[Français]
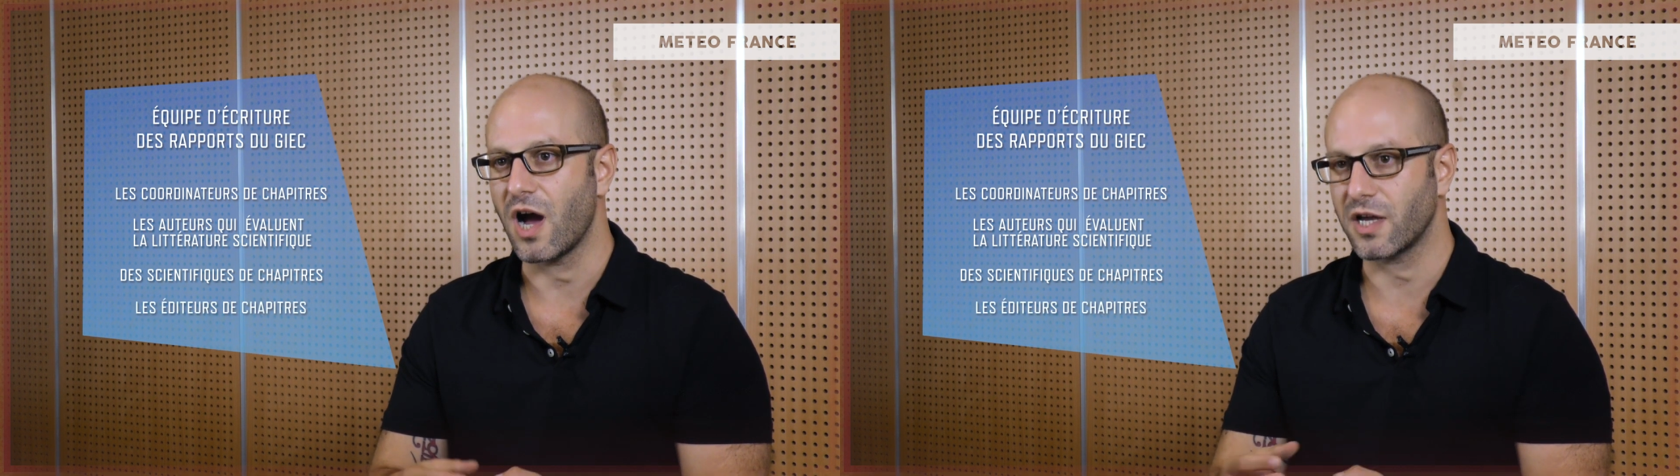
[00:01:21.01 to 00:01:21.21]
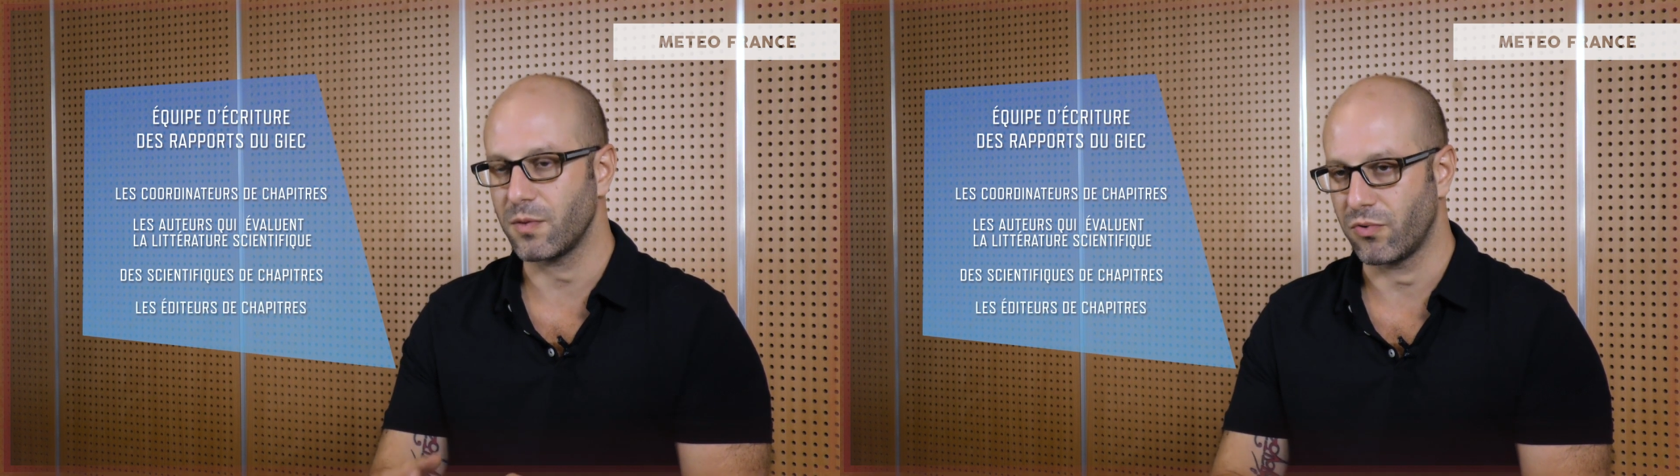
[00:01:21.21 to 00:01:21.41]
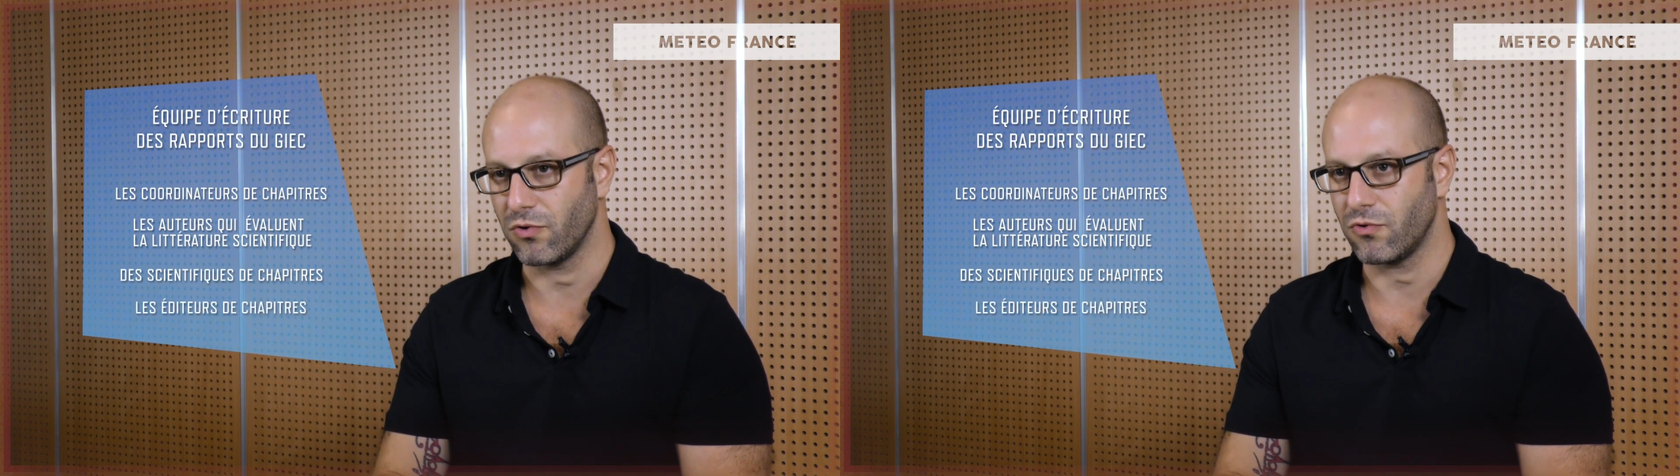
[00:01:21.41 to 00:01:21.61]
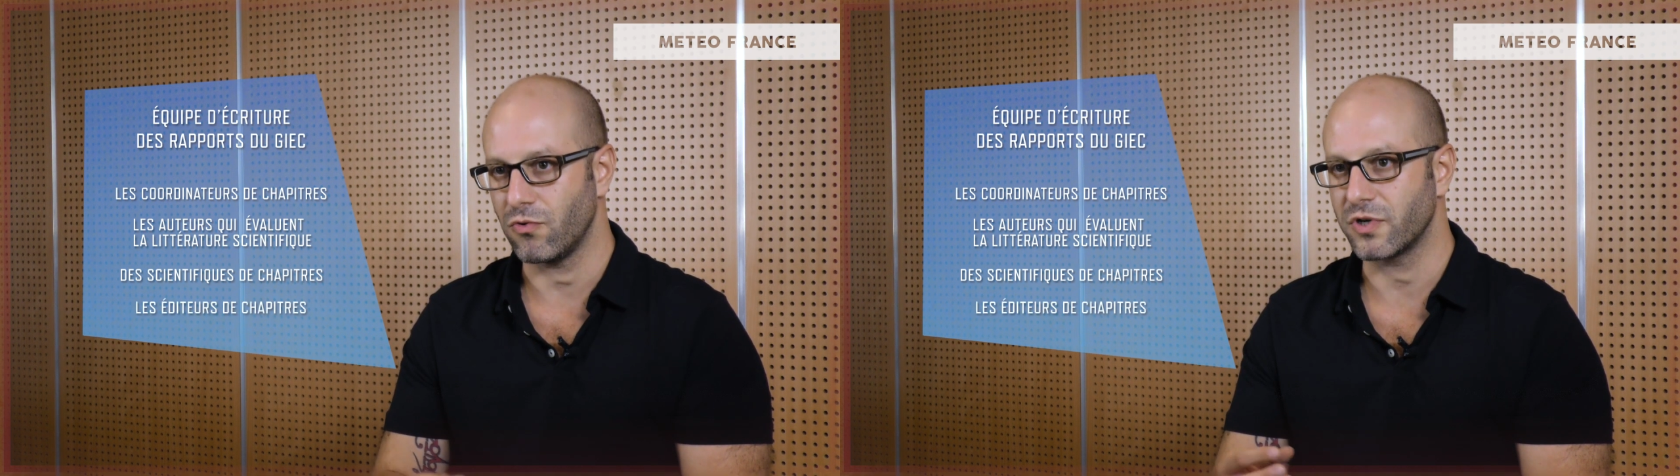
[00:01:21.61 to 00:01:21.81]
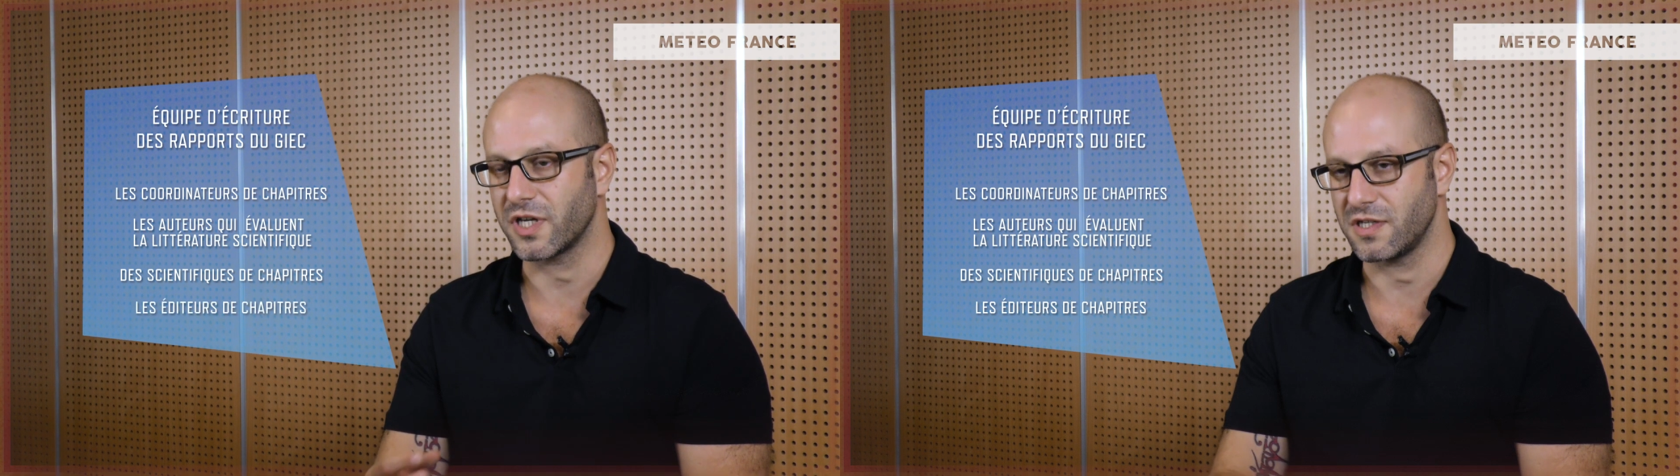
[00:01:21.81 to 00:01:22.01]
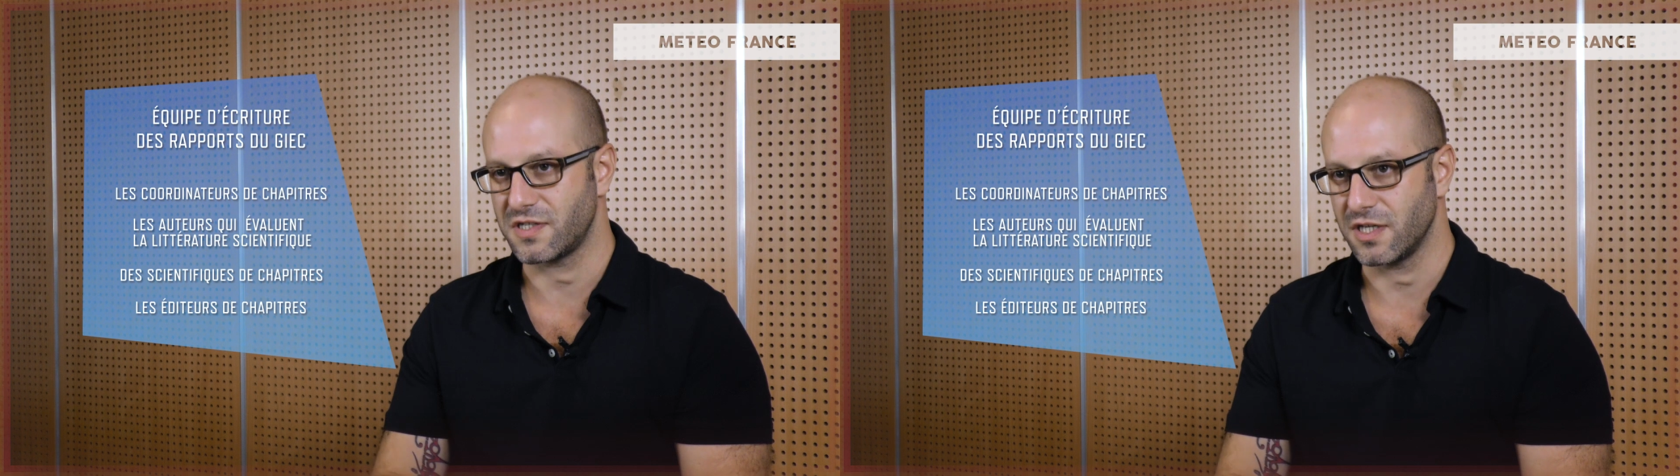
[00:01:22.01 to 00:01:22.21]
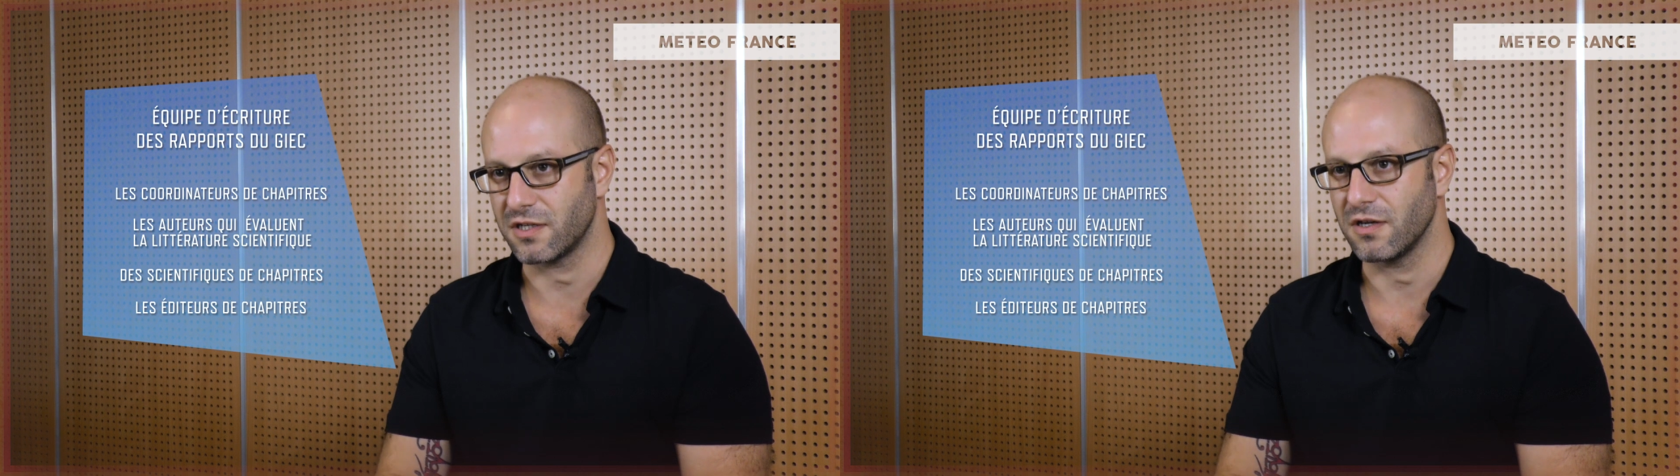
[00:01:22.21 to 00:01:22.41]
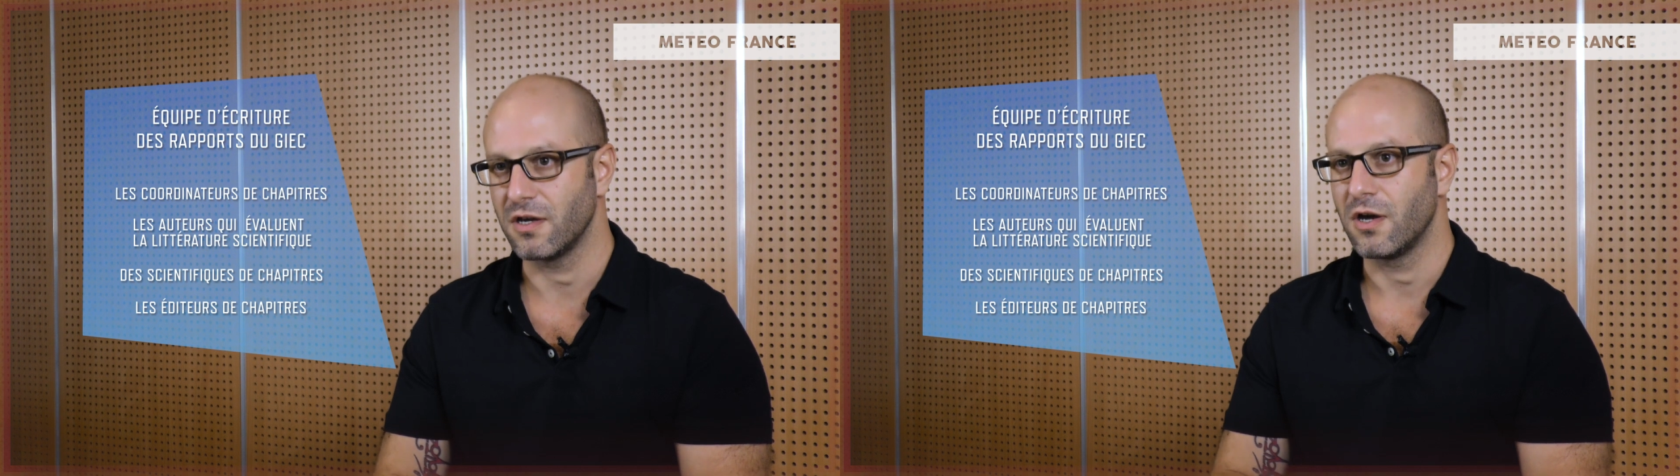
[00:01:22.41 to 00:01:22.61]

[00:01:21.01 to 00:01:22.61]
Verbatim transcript: à répondre aux critiques